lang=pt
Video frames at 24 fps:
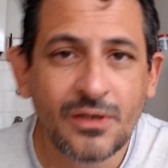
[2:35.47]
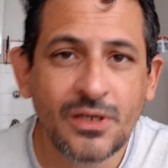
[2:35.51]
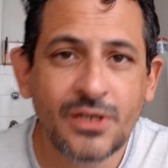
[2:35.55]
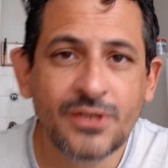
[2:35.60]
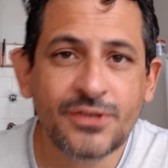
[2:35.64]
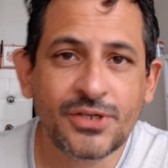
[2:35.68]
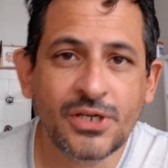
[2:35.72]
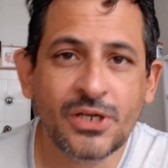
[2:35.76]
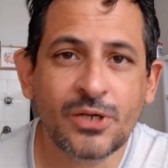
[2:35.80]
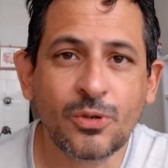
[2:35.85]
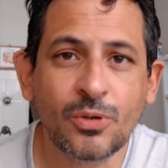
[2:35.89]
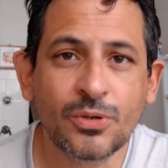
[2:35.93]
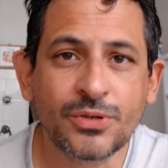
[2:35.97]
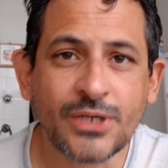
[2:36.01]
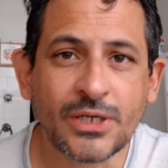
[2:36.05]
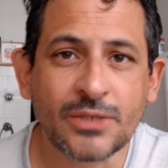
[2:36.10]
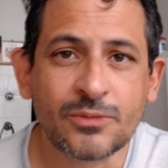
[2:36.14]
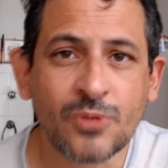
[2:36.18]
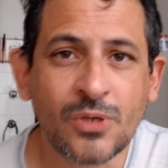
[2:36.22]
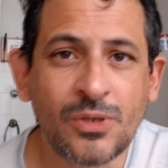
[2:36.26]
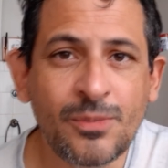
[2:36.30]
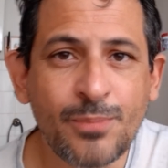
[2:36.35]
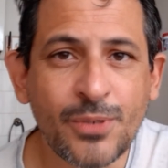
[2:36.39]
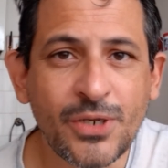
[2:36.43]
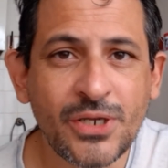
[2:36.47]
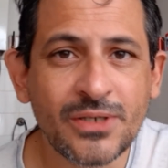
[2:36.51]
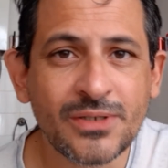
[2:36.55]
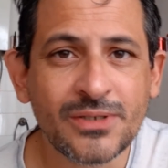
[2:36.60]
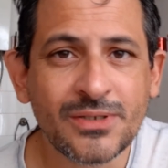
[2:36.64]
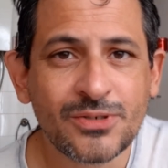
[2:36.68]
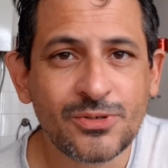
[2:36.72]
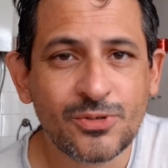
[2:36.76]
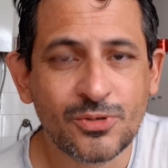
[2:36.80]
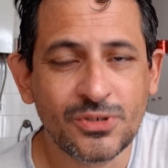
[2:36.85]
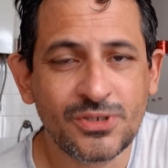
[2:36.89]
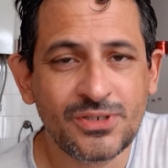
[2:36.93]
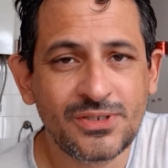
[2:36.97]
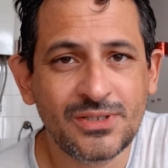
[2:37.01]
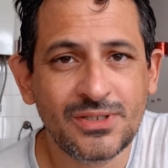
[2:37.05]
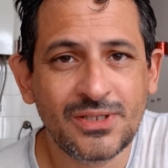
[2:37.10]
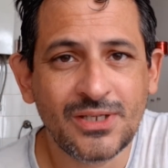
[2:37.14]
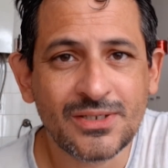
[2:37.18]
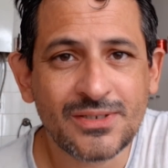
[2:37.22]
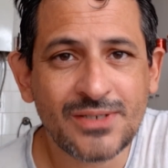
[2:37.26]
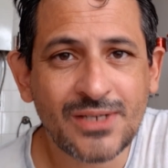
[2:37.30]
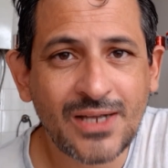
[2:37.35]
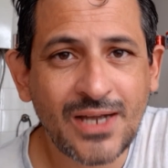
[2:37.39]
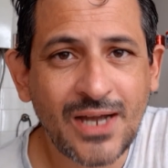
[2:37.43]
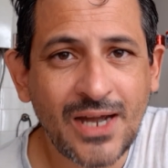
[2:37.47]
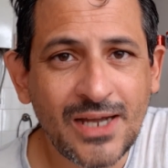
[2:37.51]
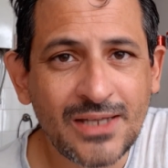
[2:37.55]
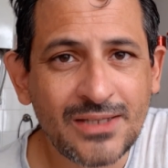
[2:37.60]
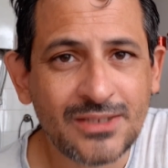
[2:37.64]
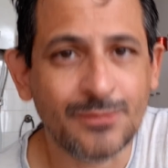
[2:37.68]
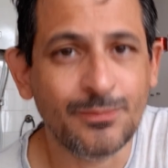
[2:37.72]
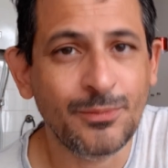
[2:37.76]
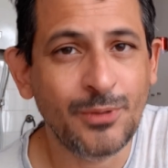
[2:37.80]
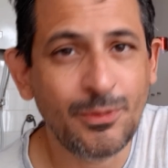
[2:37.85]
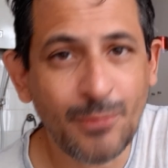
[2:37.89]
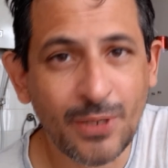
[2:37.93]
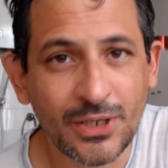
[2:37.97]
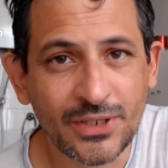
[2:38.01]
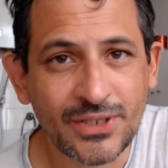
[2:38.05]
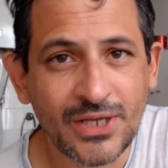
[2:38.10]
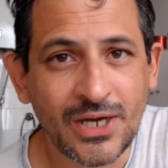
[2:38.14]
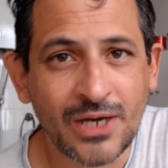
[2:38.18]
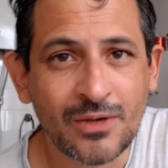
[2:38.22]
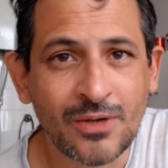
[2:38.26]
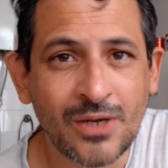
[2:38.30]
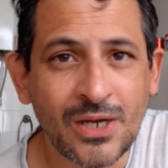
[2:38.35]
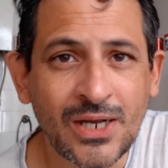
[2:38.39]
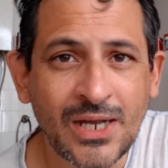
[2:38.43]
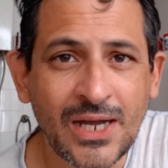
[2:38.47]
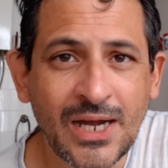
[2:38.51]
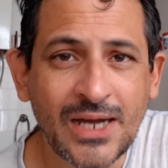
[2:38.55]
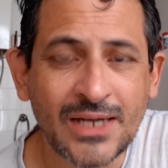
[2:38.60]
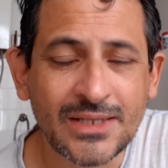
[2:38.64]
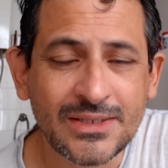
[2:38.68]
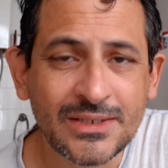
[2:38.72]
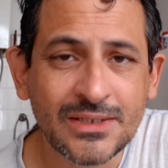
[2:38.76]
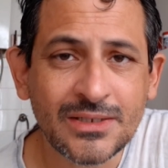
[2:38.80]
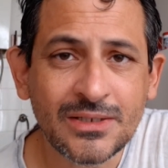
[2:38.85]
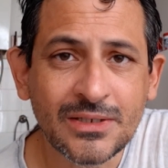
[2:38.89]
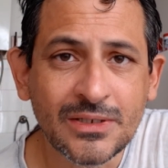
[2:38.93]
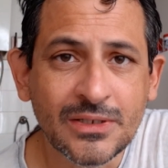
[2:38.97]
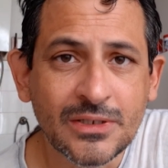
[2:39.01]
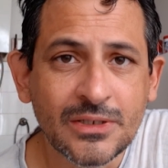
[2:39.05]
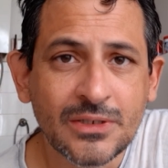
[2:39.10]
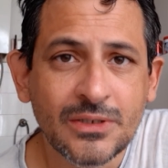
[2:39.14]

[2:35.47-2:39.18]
Entrei em contato com a empresa, solicitei essa carta, me mandaram a carta